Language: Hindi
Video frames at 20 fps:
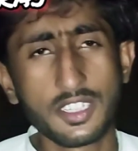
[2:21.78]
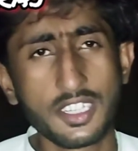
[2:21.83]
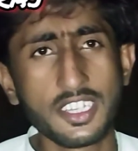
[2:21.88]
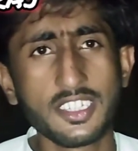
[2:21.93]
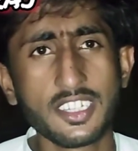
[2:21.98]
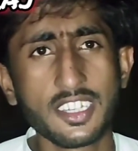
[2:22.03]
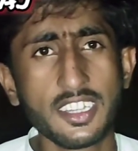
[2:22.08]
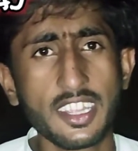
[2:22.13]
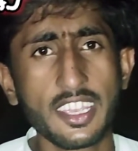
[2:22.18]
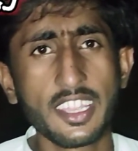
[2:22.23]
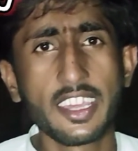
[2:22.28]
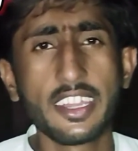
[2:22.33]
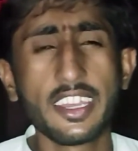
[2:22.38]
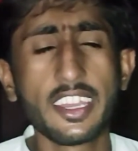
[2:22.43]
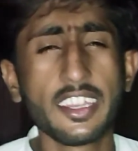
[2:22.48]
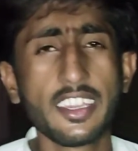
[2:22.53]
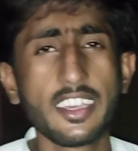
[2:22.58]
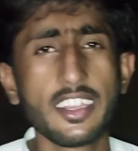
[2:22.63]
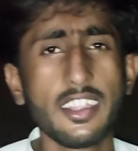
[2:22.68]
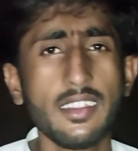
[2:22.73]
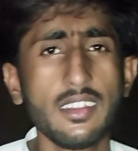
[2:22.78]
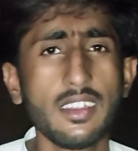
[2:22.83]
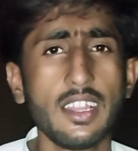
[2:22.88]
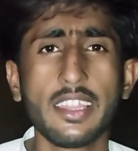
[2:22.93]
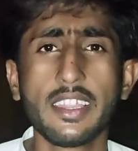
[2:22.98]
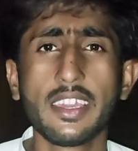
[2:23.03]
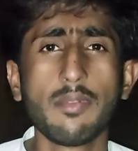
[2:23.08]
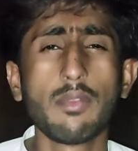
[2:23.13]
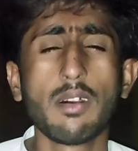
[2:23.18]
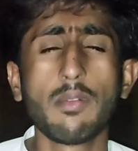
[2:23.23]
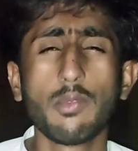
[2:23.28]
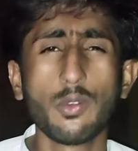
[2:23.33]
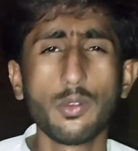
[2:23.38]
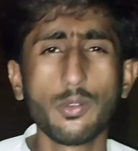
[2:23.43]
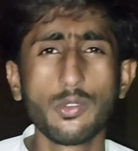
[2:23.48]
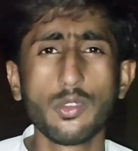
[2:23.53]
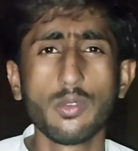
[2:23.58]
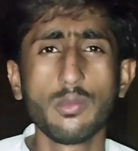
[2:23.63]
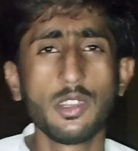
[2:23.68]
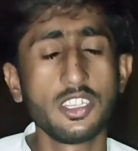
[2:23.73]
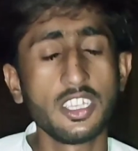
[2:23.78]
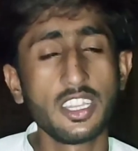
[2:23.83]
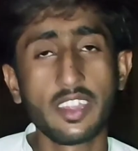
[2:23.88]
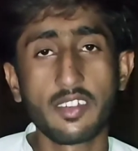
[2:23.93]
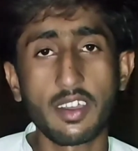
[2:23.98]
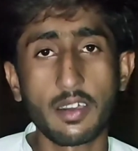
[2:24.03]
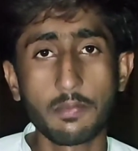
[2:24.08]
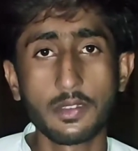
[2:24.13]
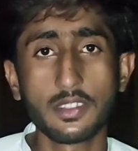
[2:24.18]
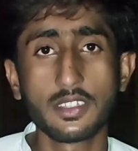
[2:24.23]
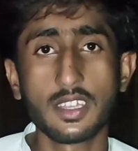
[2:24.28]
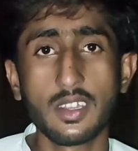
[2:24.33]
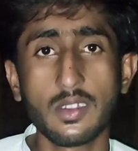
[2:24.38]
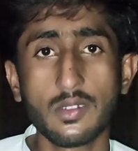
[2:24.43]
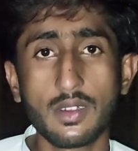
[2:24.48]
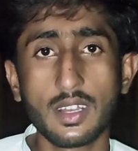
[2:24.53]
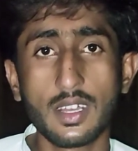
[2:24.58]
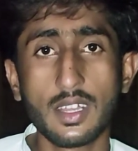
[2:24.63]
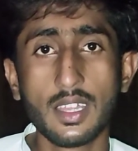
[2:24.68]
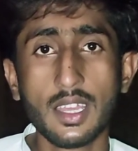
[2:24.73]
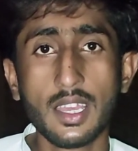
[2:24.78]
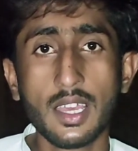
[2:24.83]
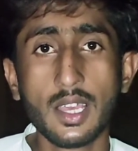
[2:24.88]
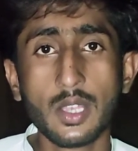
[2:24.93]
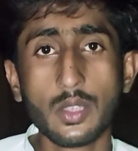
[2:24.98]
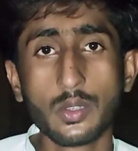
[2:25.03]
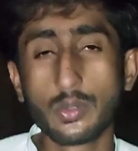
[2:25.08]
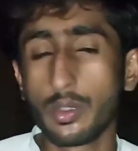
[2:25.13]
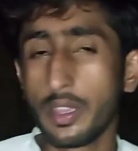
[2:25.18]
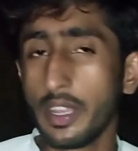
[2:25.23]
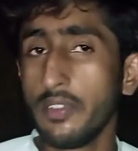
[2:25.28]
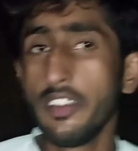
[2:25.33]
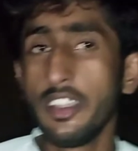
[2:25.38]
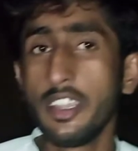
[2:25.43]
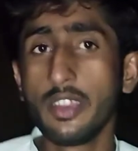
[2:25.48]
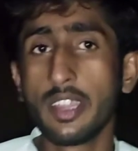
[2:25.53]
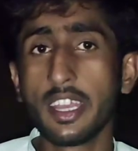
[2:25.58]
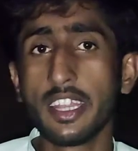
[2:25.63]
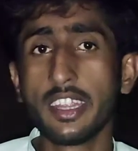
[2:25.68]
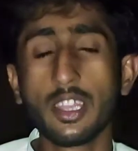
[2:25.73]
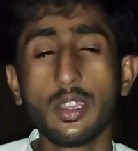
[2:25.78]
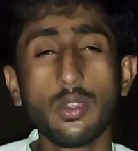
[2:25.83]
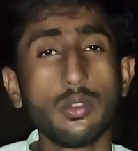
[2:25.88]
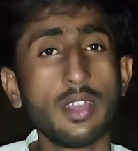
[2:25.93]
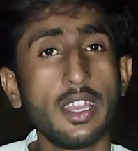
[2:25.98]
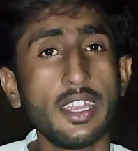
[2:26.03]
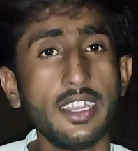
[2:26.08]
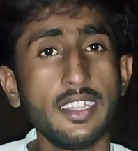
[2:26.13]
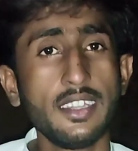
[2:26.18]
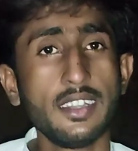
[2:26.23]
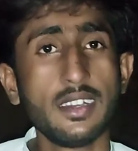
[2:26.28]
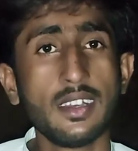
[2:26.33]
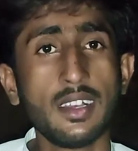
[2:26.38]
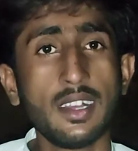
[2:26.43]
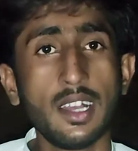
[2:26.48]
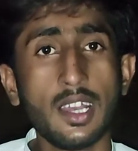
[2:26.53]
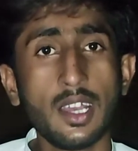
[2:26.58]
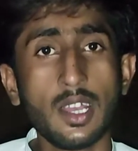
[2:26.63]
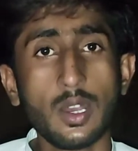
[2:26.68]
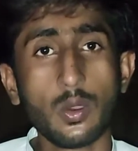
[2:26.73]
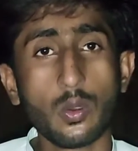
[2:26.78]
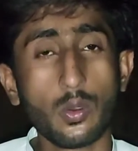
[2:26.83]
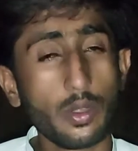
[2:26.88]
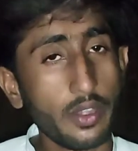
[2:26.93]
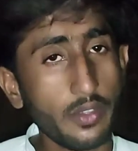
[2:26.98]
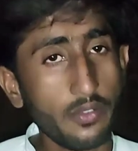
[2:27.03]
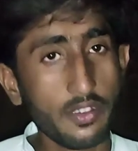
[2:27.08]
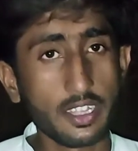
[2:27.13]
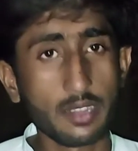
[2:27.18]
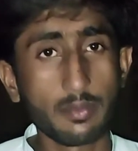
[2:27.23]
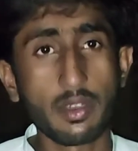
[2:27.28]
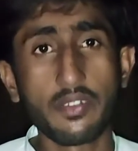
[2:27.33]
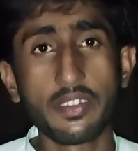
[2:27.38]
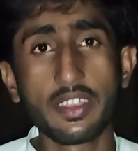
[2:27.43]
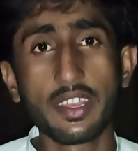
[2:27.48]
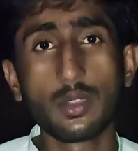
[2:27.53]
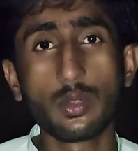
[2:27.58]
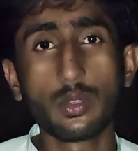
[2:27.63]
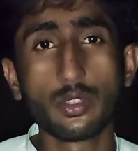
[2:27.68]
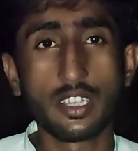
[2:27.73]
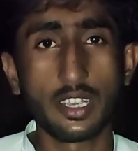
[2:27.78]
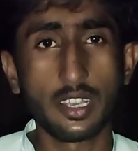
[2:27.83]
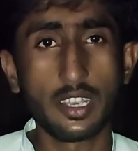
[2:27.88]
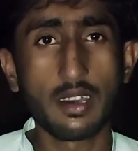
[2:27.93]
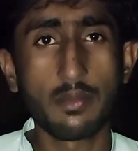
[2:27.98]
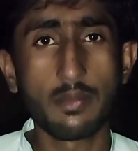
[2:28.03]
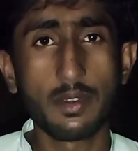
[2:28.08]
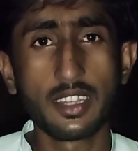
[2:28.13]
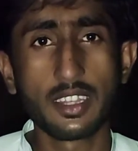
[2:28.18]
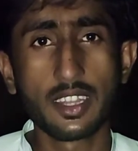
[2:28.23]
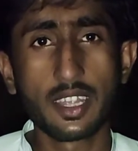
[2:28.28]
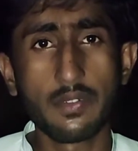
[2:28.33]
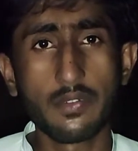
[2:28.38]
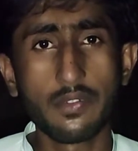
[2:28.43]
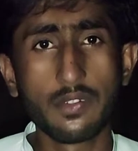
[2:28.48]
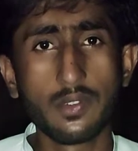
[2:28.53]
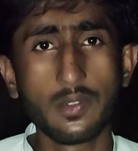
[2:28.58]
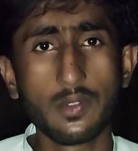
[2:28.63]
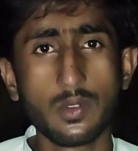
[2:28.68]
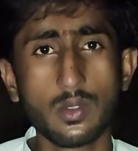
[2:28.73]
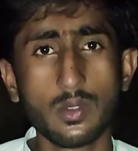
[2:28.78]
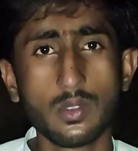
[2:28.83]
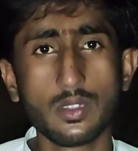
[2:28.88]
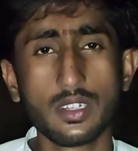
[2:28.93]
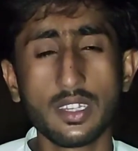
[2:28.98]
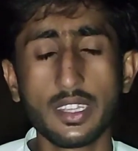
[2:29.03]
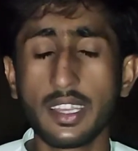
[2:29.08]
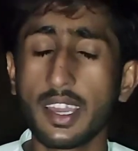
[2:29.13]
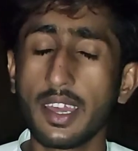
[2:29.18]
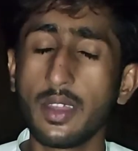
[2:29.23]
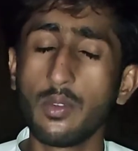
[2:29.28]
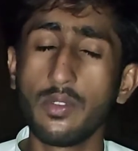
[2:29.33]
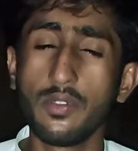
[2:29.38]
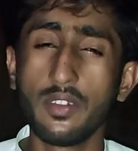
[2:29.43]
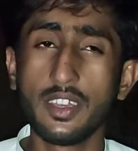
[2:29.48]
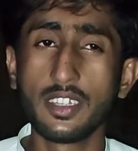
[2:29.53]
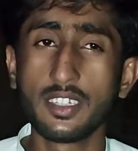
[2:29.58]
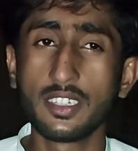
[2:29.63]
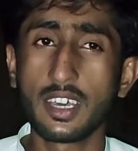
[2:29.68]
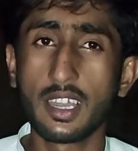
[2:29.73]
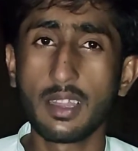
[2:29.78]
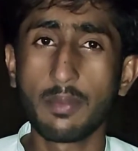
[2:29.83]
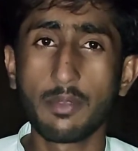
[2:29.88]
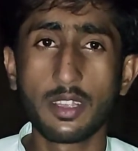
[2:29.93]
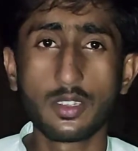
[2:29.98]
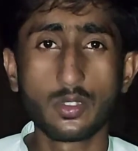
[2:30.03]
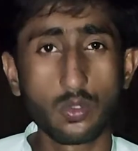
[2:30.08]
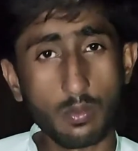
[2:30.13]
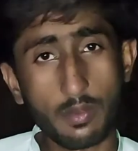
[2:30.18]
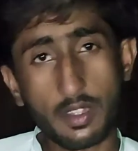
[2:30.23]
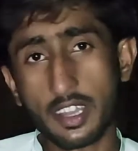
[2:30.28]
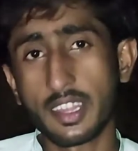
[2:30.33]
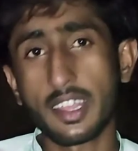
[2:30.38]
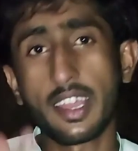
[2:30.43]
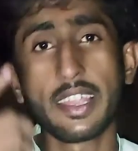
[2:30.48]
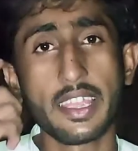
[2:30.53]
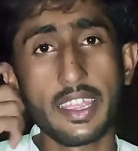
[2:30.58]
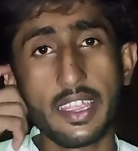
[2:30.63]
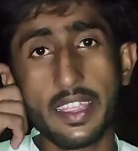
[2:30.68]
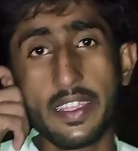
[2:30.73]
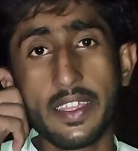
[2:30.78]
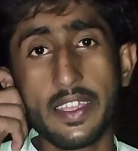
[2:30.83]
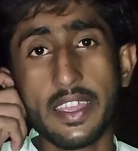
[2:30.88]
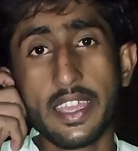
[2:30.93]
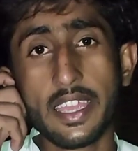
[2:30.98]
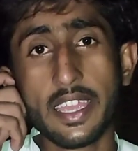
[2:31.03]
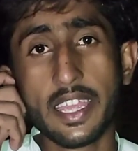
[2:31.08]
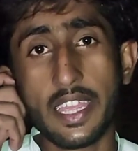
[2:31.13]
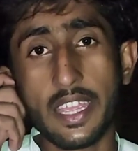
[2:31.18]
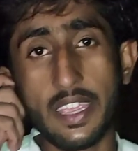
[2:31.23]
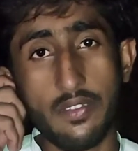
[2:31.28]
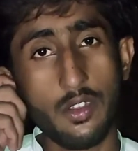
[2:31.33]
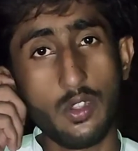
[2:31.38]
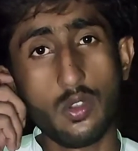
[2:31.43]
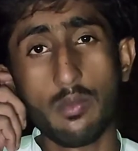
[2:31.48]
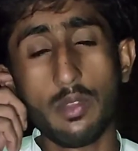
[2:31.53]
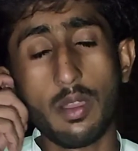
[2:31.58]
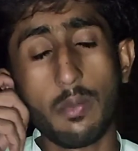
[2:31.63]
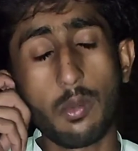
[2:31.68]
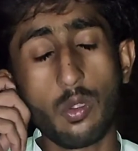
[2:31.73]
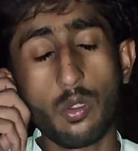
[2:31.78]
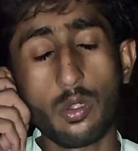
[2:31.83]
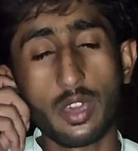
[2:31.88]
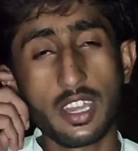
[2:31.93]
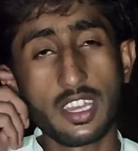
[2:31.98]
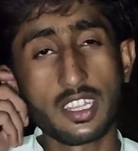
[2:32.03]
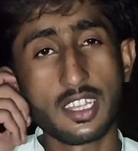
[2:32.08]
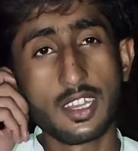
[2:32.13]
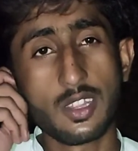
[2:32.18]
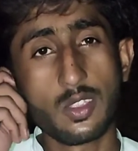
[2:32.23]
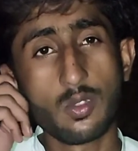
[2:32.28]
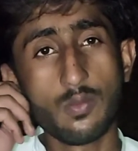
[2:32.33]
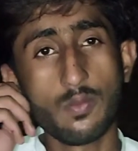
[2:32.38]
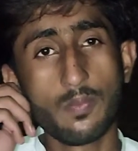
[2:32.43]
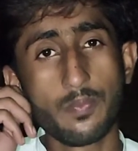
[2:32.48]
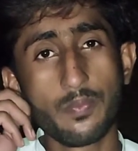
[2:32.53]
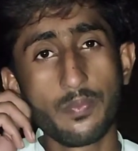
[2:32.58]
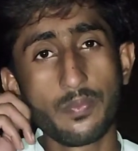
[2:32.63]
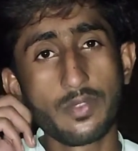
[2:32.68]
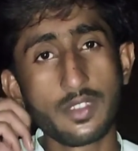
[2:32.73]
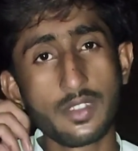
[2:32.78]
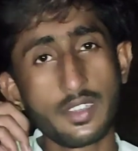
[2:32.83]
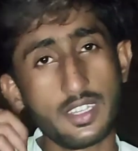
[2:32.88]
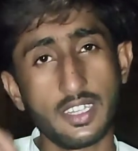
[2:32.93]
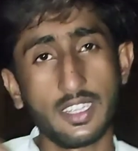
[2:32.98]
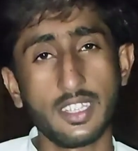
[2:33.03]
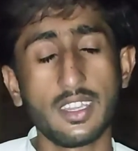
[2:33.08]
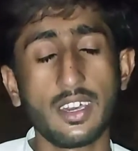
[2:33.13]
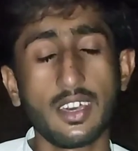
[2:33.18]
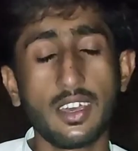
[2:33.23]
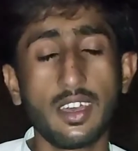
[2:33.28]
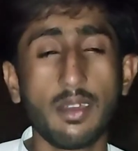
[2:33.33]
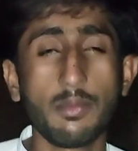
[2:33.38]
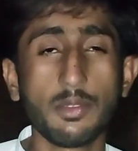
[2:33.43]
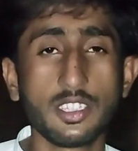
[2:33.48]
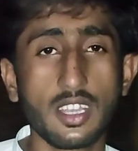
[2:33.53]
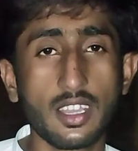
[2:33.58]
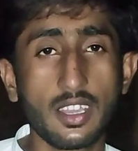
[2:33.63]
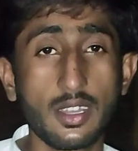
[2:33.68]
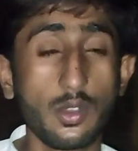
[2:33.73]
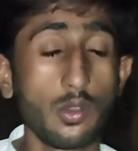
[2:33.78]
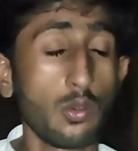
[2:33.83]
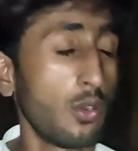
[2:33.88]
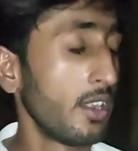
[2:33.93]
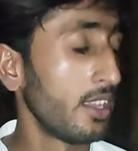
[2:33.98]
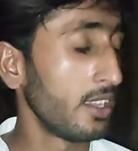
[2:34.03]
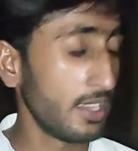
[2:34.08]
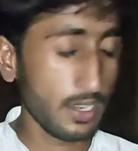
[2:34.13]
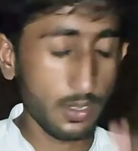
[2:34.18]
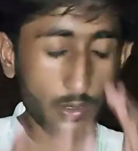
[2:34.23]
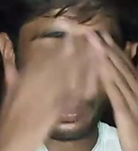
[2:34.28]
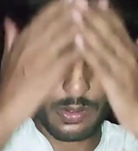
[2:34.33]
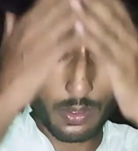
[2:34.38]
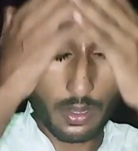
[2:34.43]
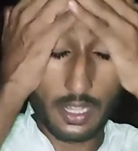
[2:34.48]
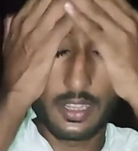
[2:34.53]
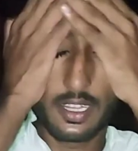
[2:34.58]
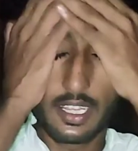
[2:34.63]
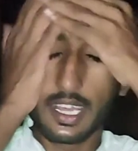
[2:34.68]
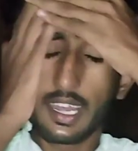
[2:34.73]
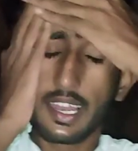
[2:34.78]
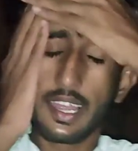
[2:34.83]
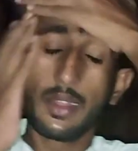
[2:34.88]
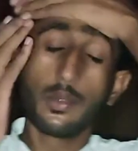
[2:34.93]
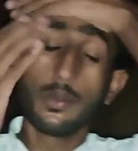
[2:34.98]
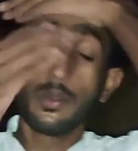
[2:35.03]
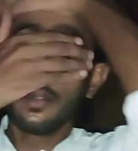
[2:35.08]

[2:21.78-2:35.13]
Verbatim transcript: और मैंने सोचा इस ब्लॉग को करते हैं यहाँ ही डेली शॉर्ट ब्लॉग है और मेरा प्रोग्राम है भी जाने का जेकाबाद की साइड और आपने इस चैनल को सब्सक्राइब नहीं किया जल्दी जल्दी सब्सक्राइब करो फेसबुक पेज को लाइक करें जल्दी जल्दी बाय बाय